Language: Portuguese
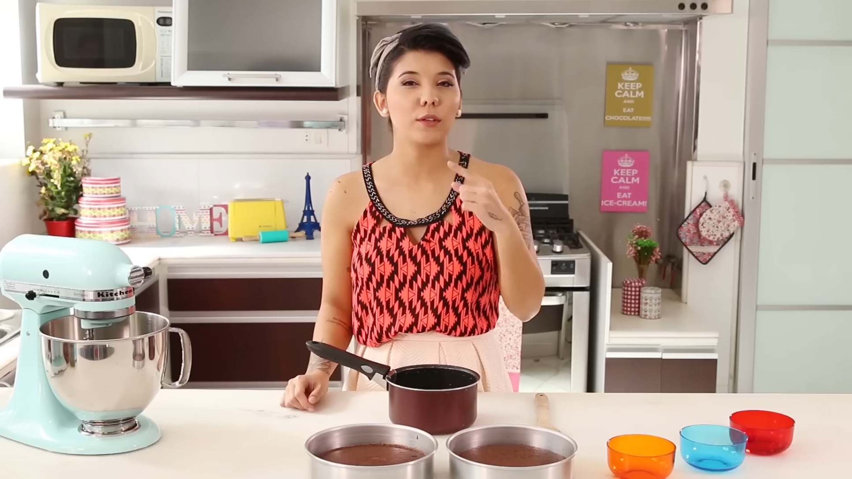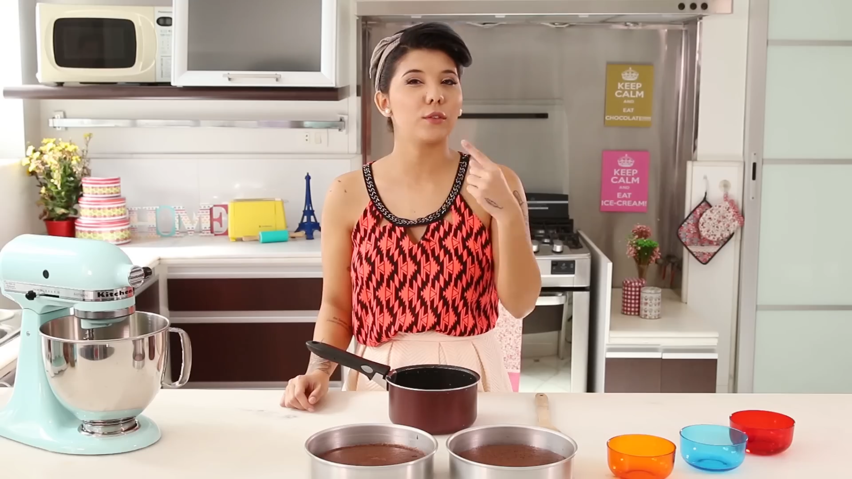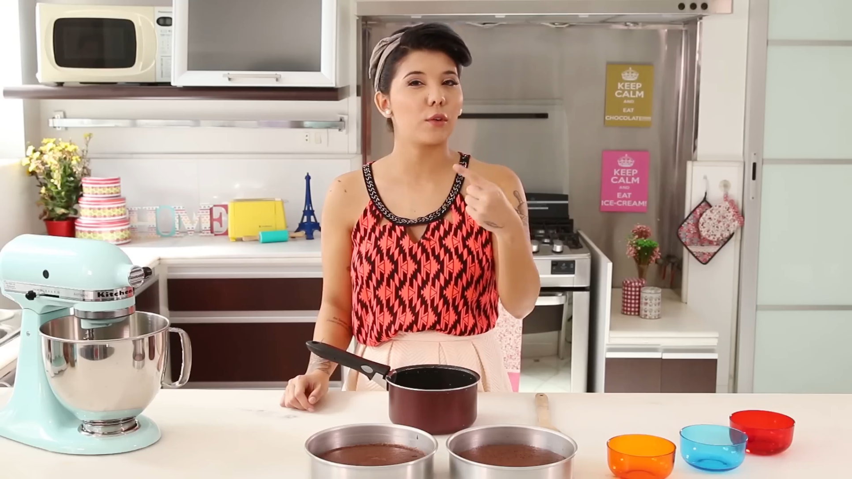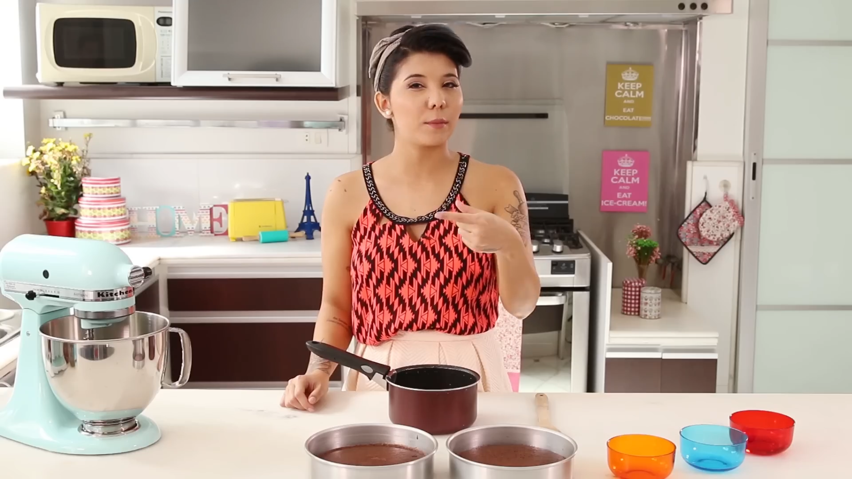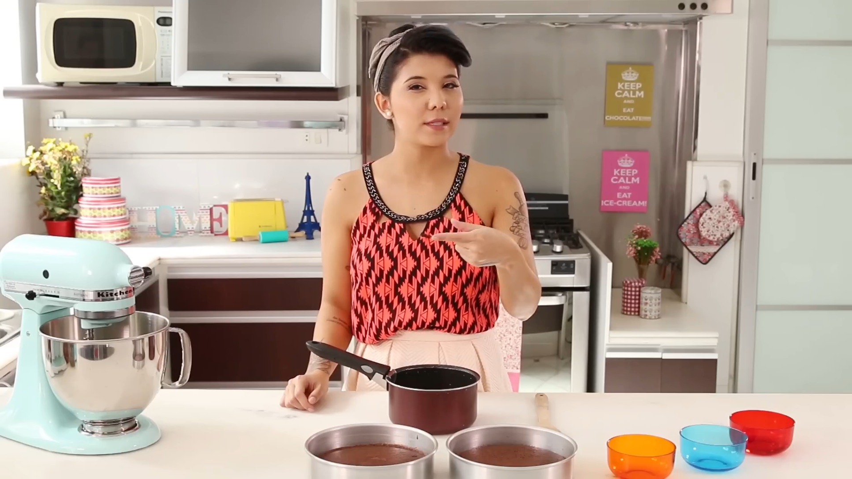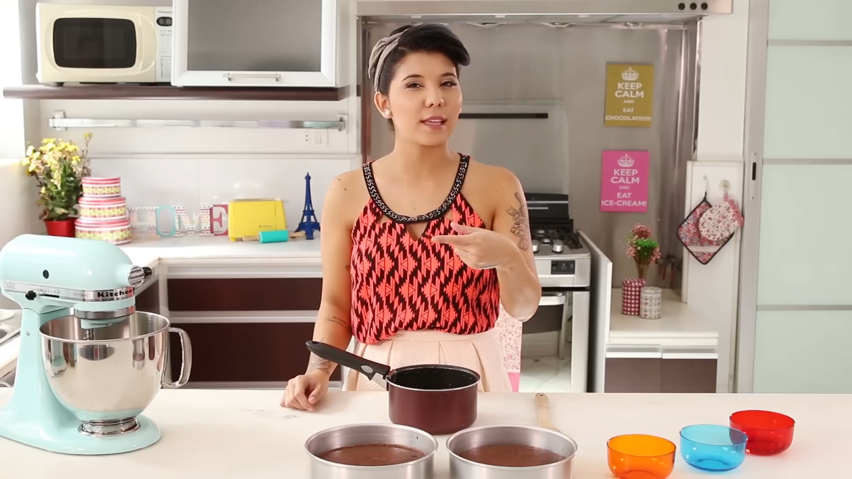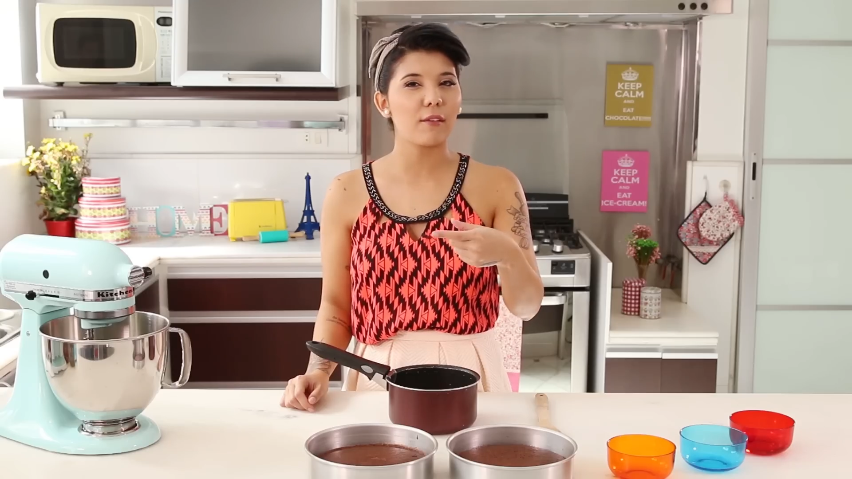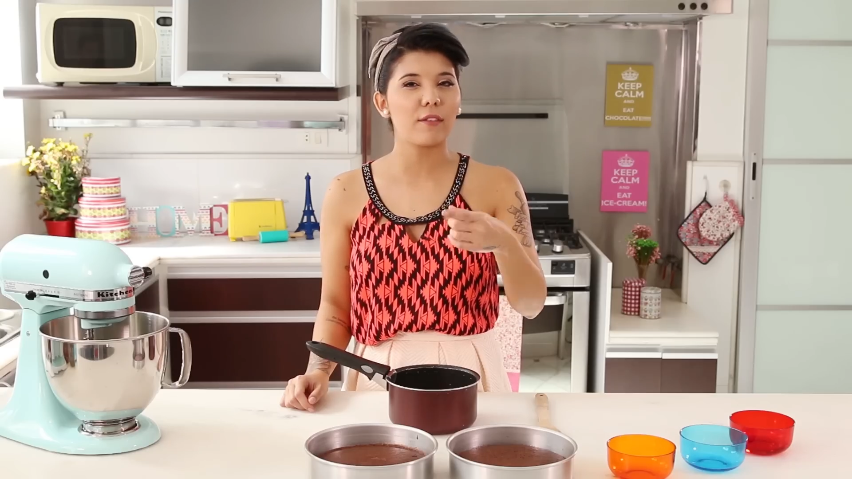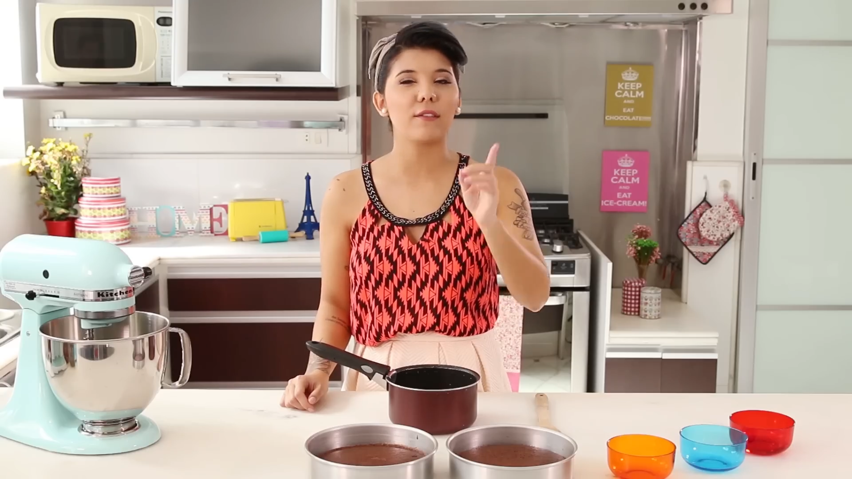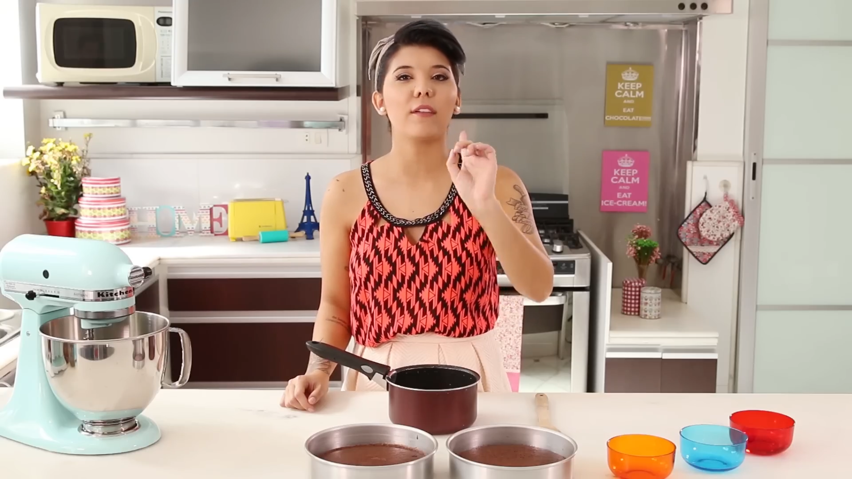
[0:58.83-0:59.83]
Quando começar a
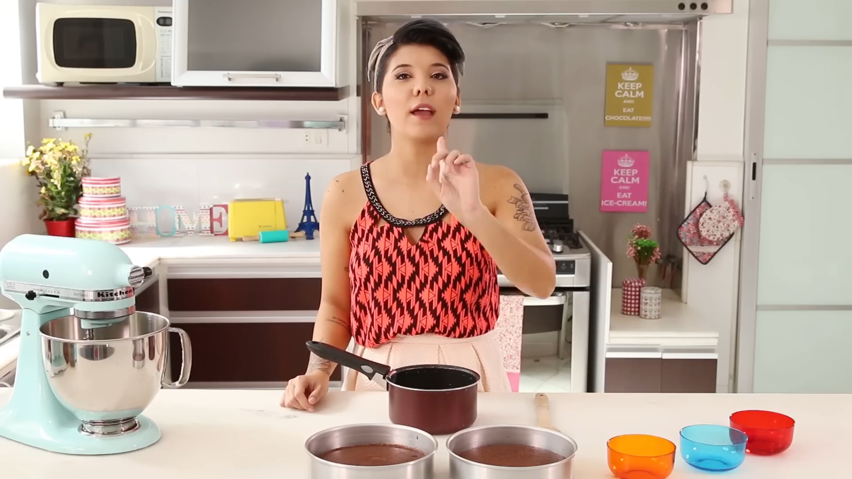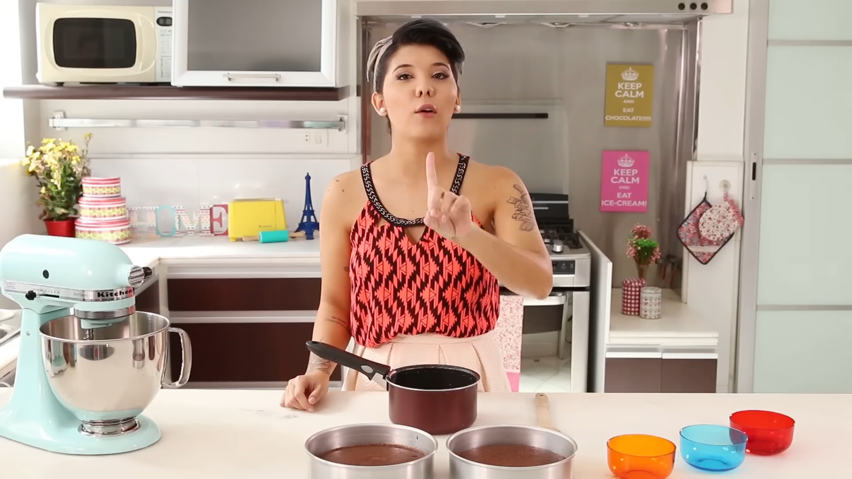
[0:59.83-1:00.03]
ferver,